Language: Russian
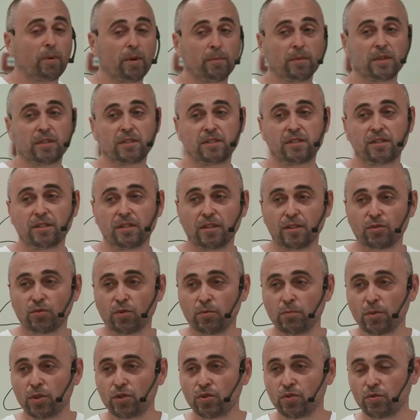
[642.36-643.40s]
поместил эту
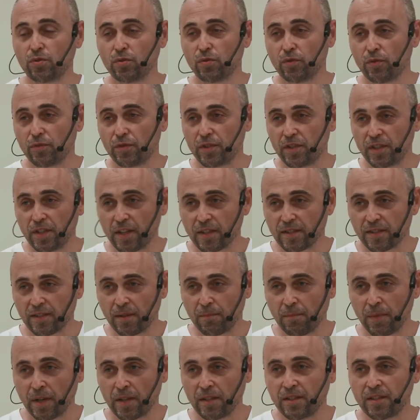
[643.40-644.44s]
мечту в сердце
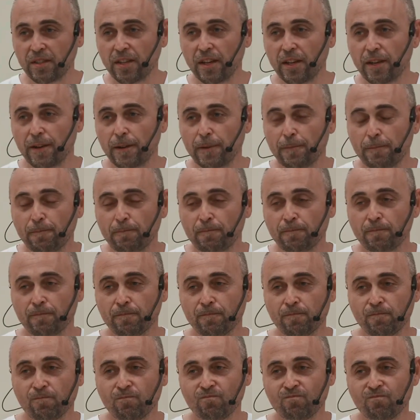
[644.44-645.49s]
Моисея.
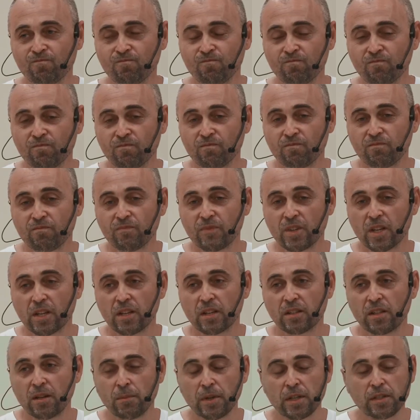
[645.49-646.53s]
И
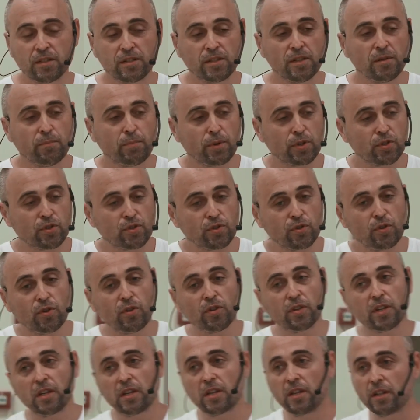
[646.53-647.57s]
когда Моисей
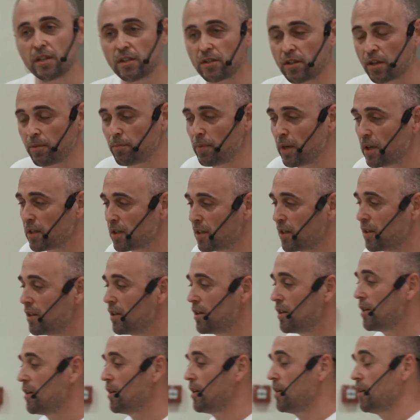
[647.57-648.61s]
пришел и говорит, ребята,
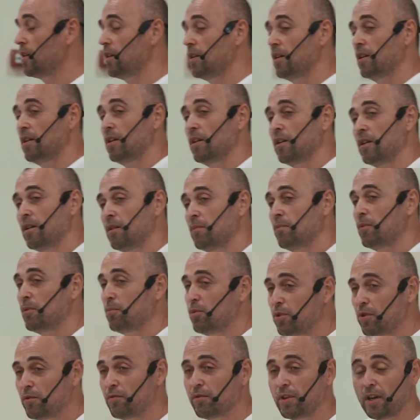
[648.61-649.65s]
мы
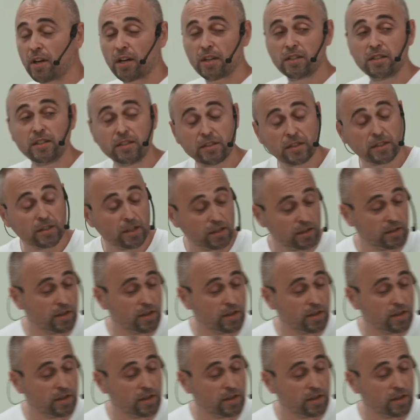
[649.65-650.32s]
будем выходить, они